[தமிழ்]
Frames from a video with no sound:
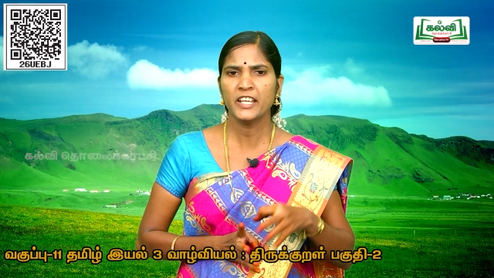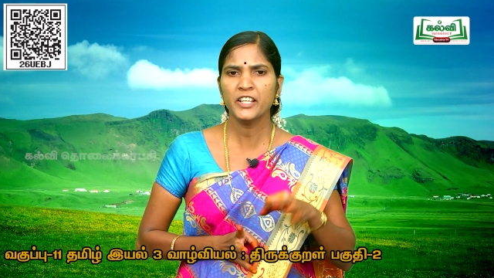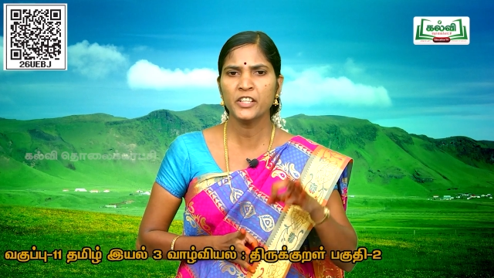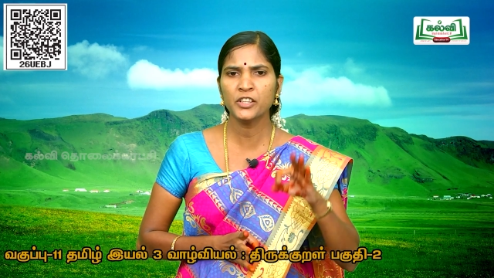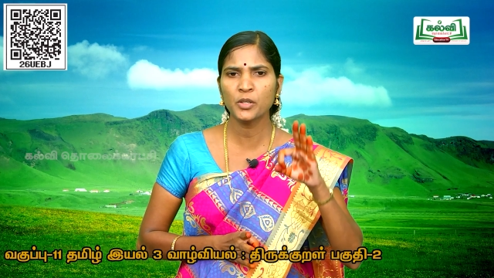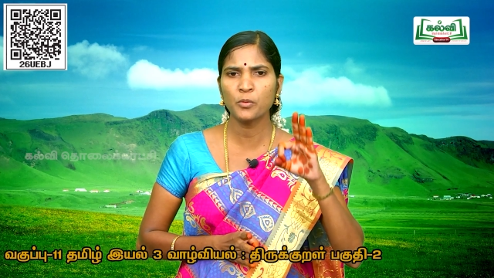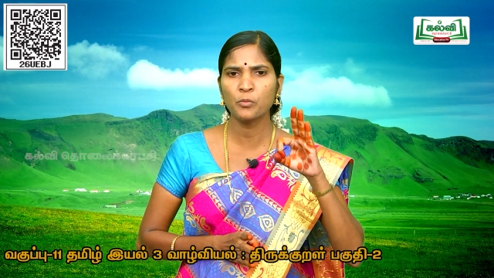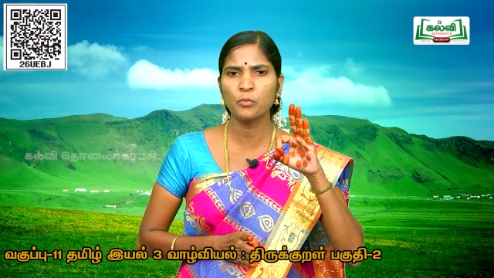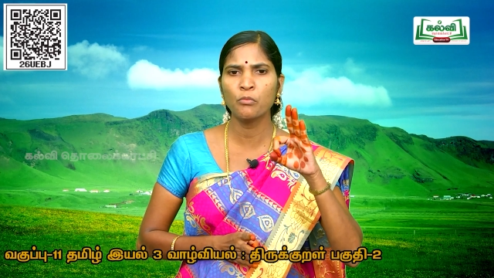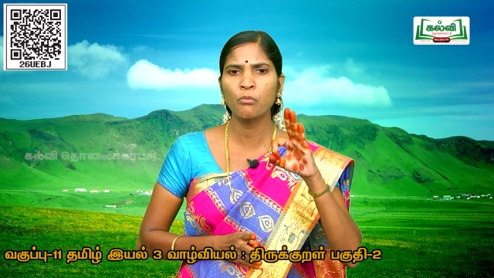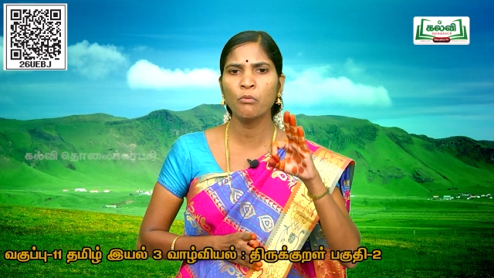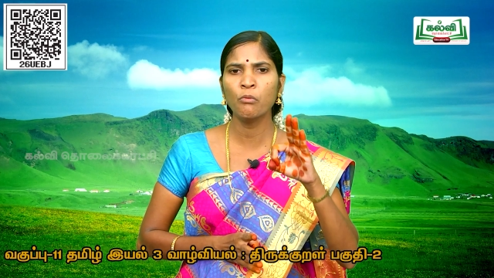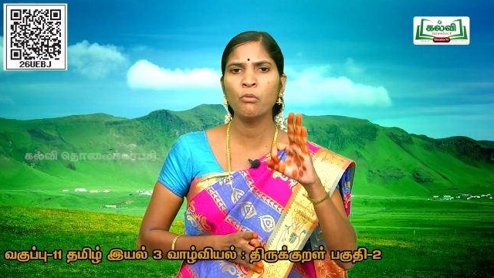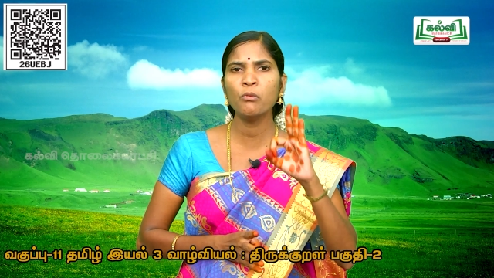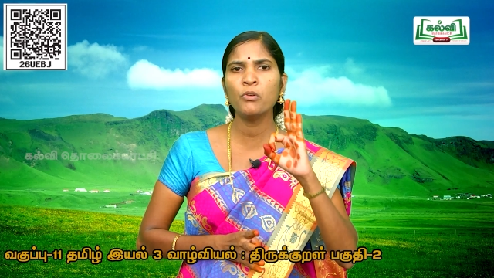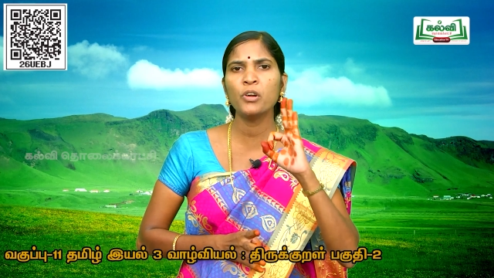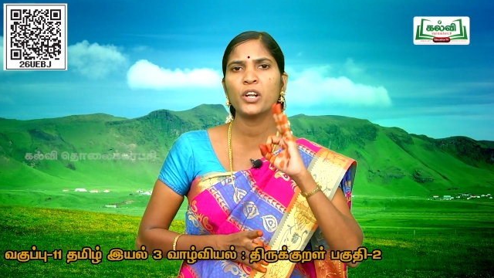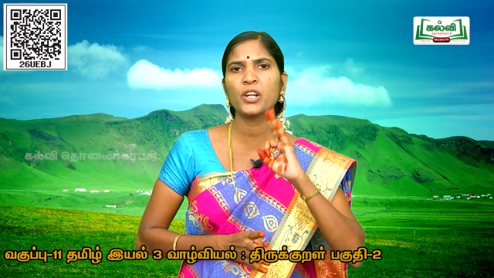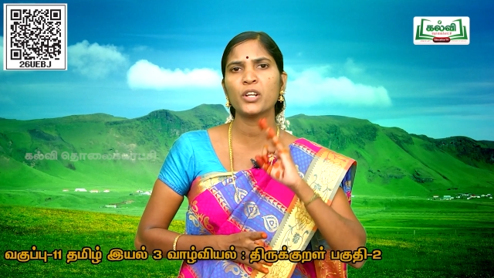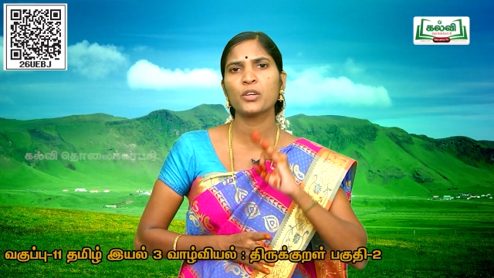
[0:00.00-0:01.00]
இந்த
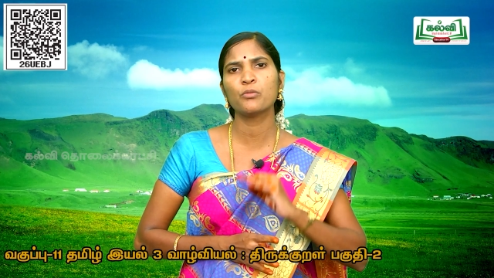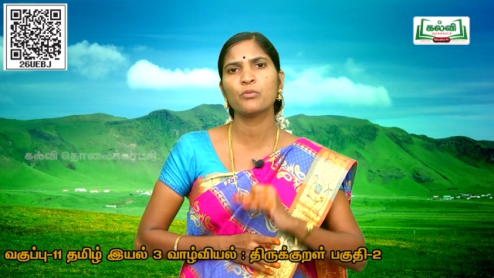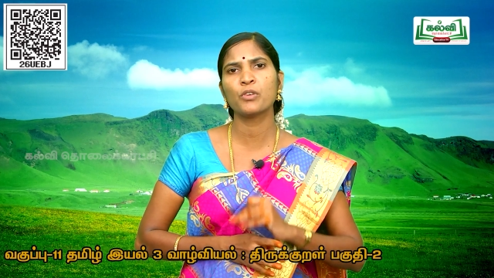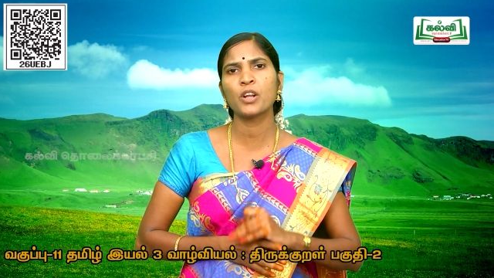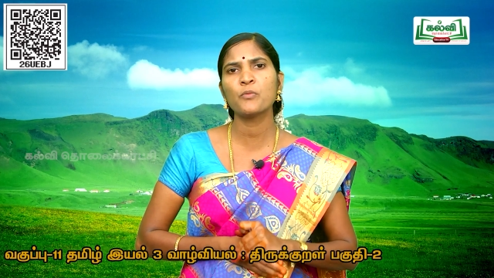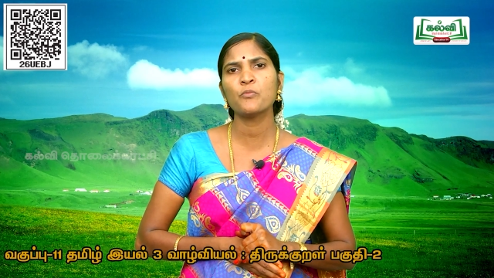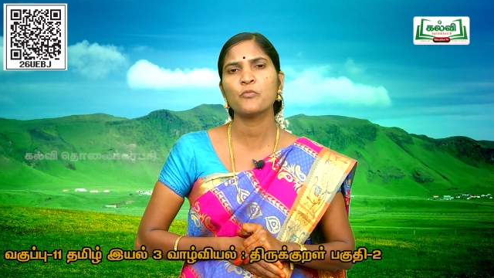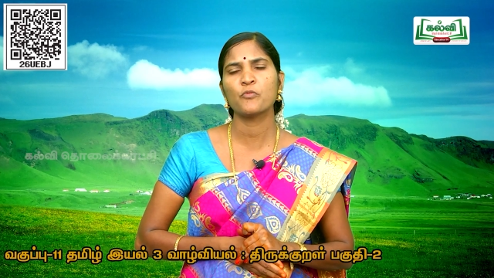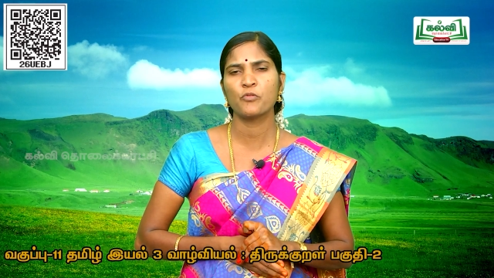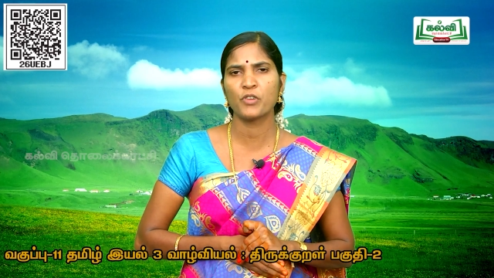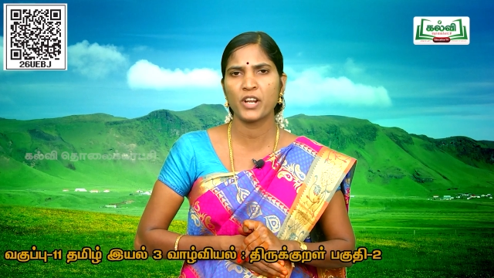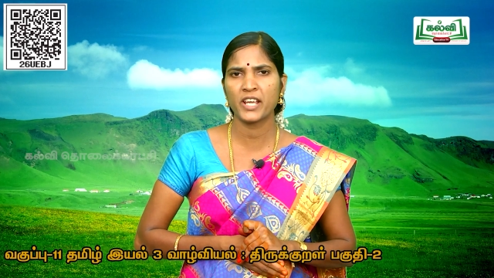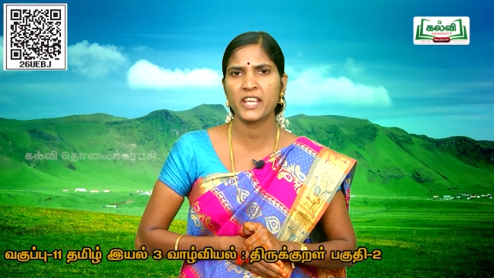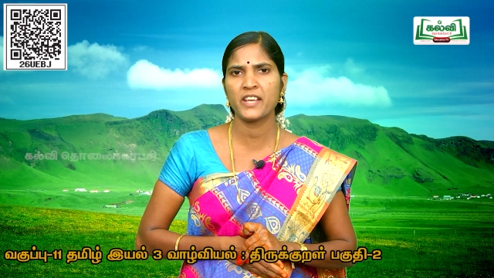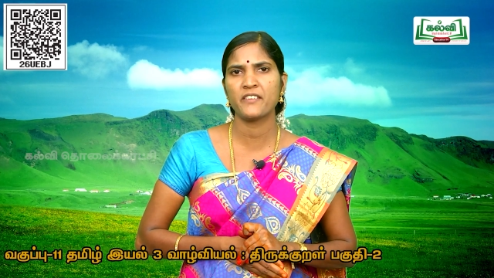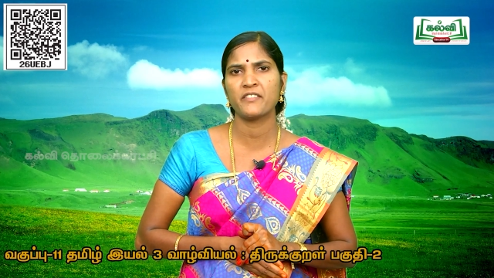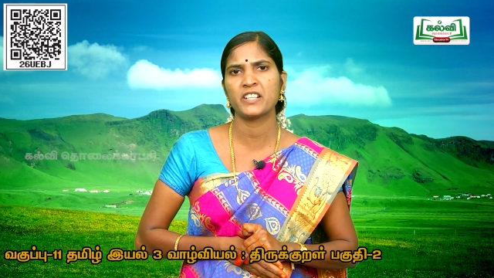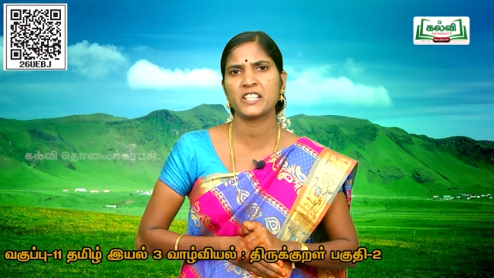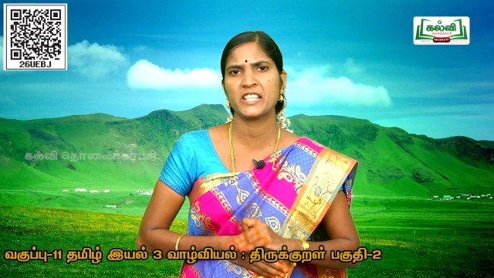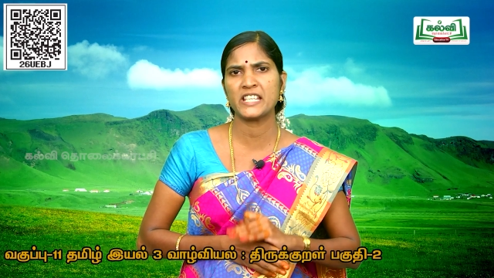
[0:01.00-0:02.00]
மூன்று குணம்
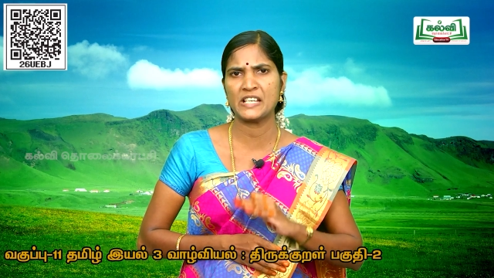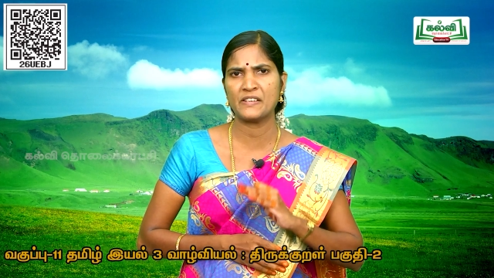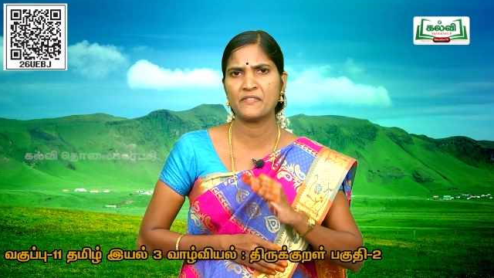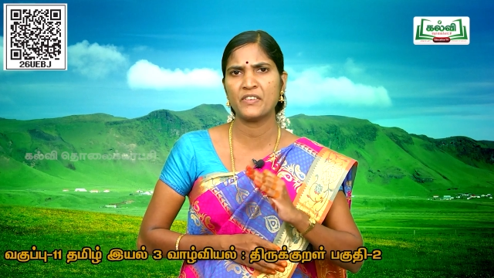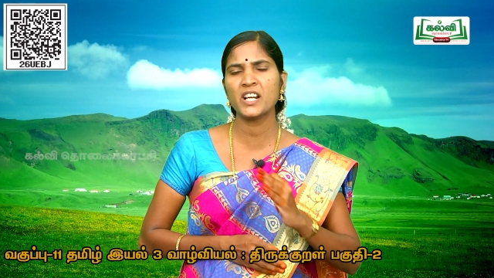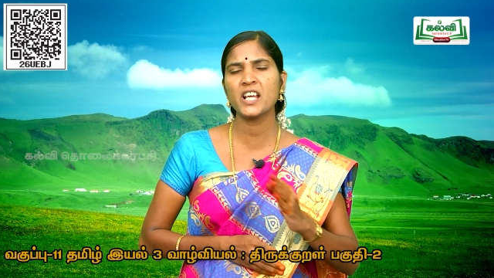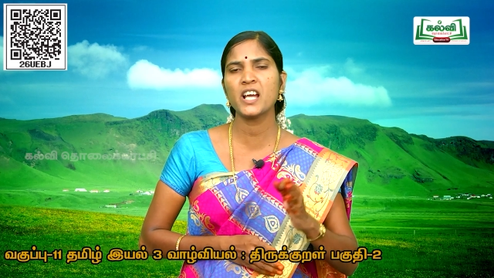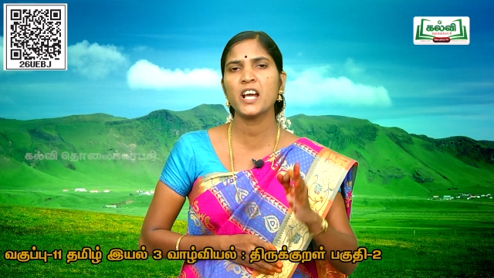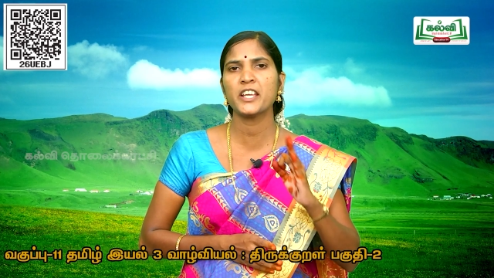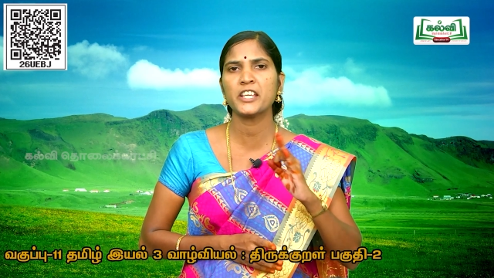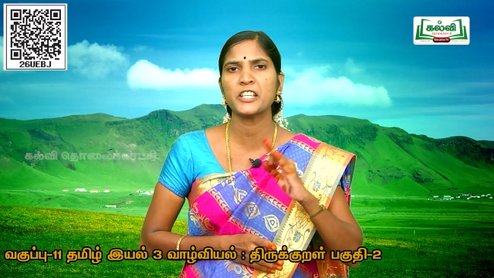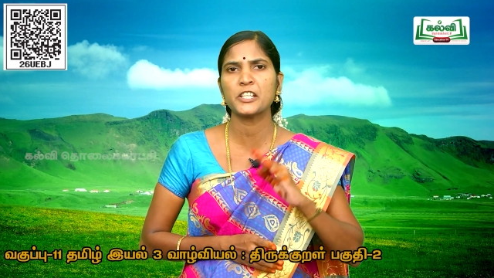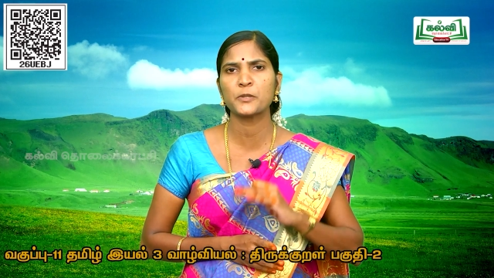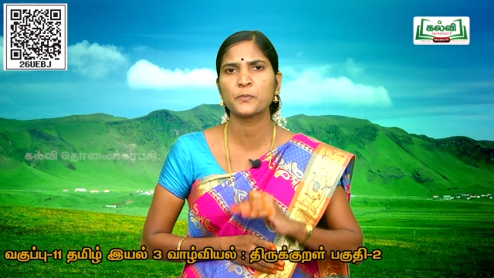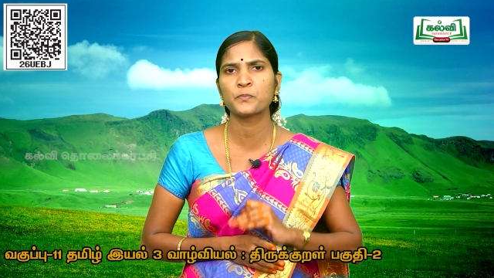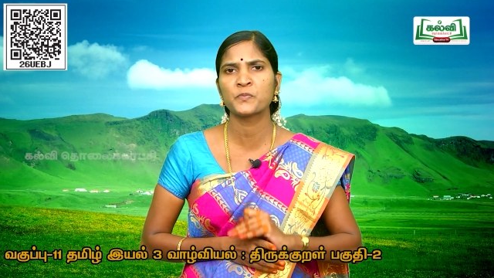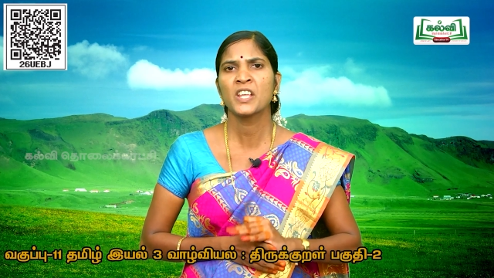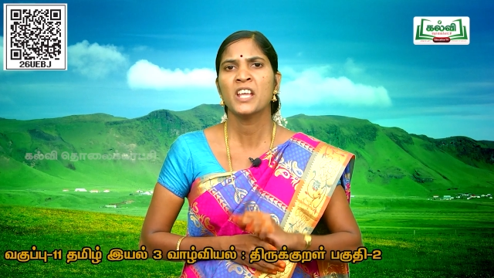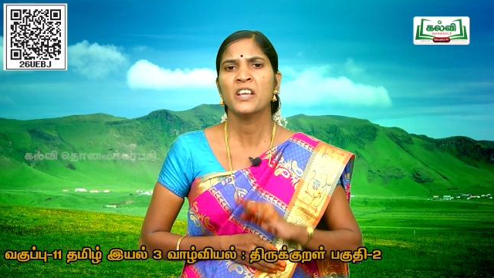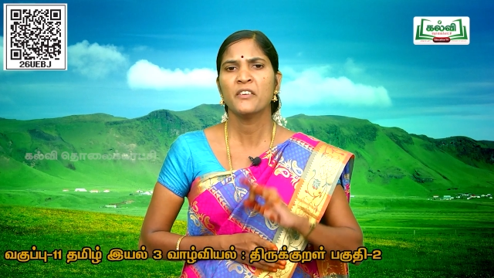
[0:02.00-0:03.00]
உடையவன்
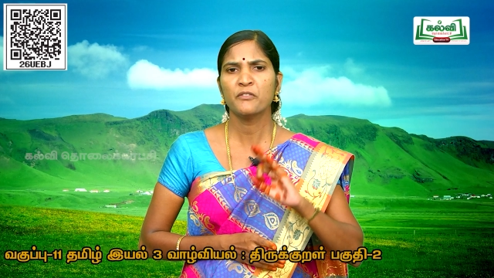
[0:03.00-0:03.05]
எவனாயினும்